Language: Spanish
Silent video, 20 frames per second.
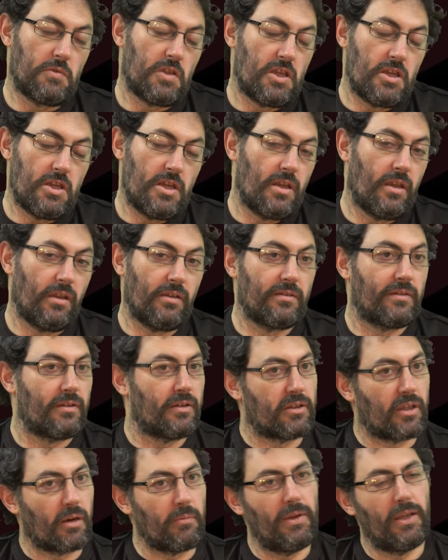y
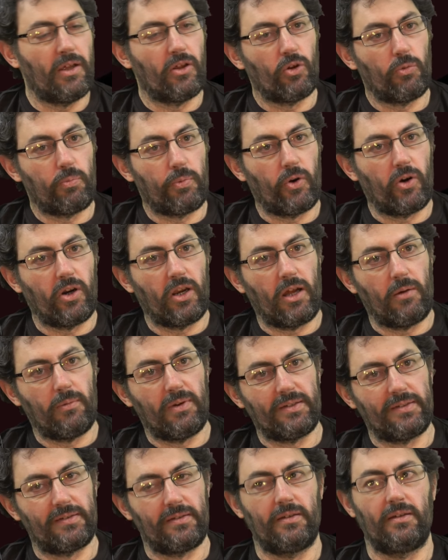determinados
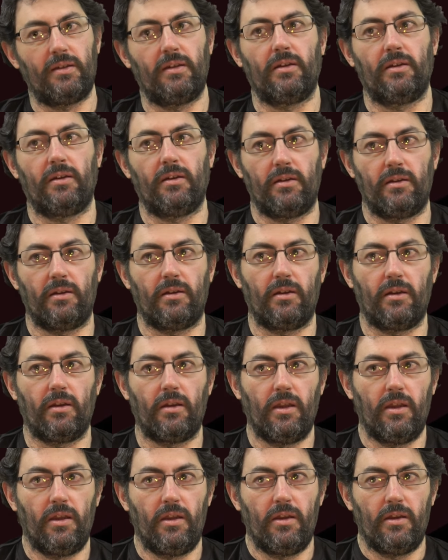programas eh,
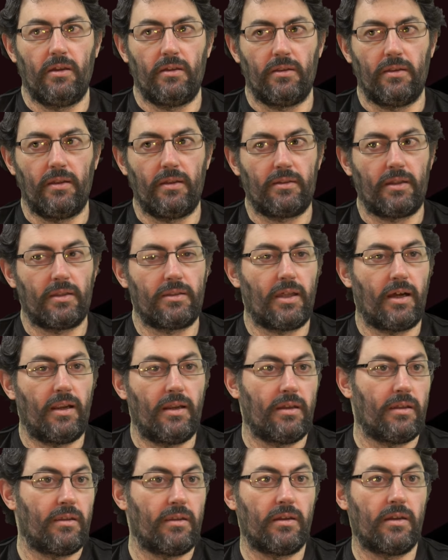de
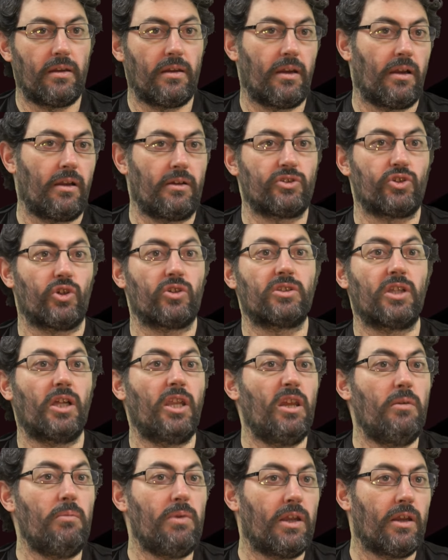estatales de
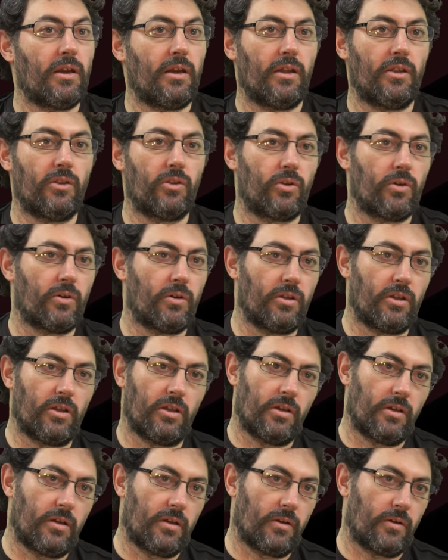sostenimiento,
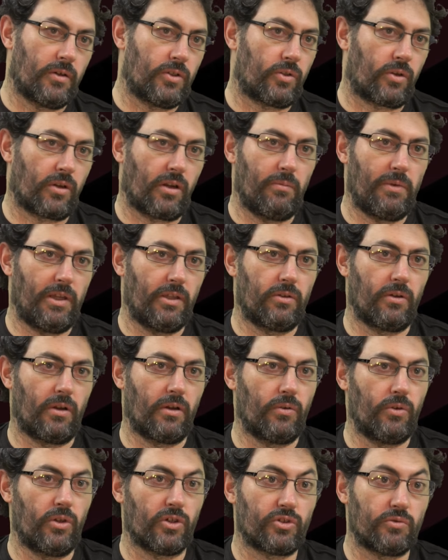de otorgamiento de
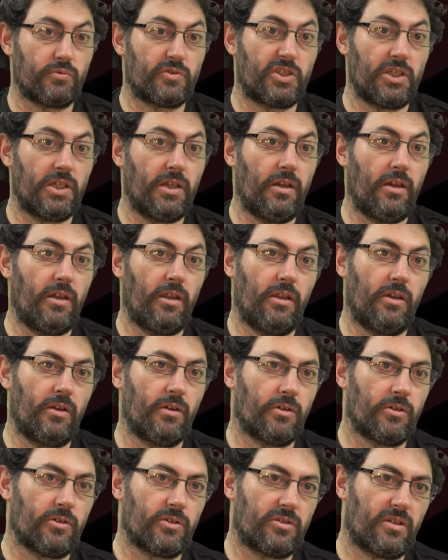algunos
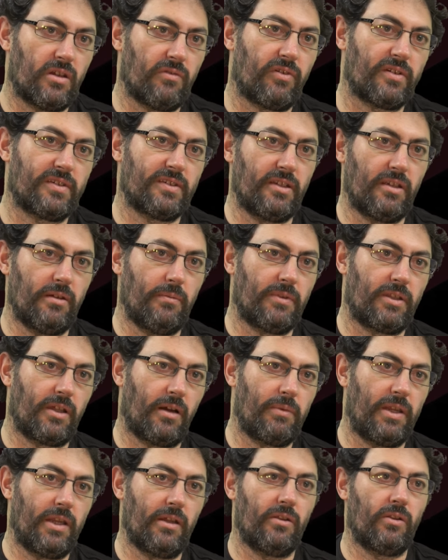subsidios, de
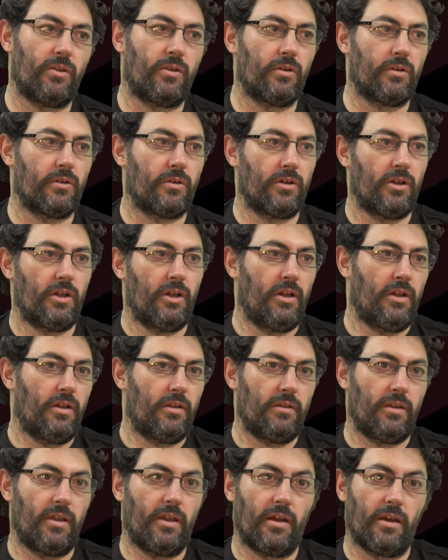facilitamiento
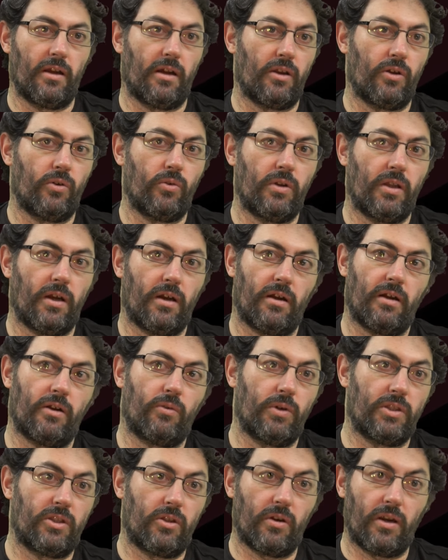de algunas
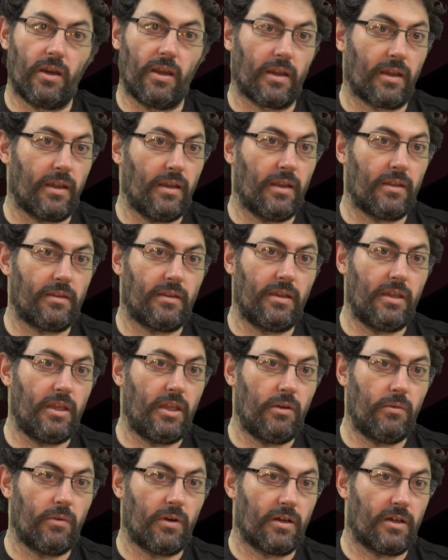cuestiones
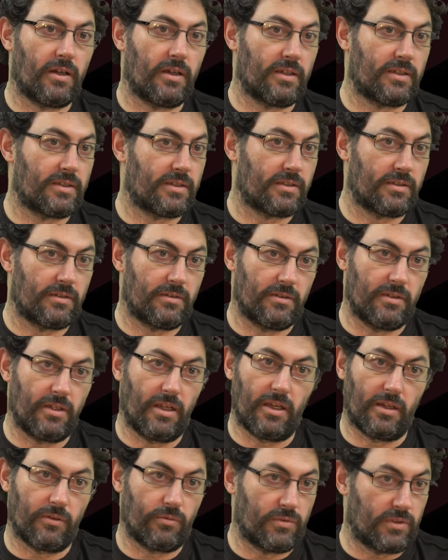legislativas,
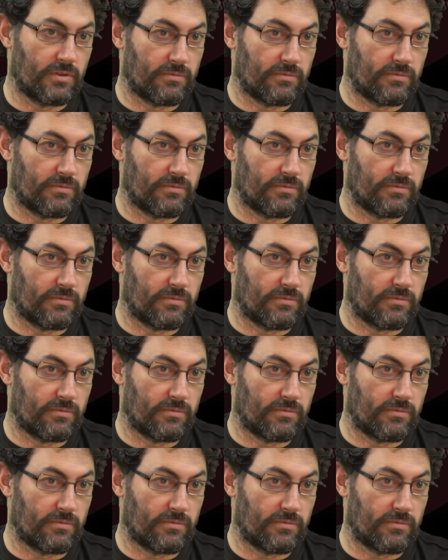de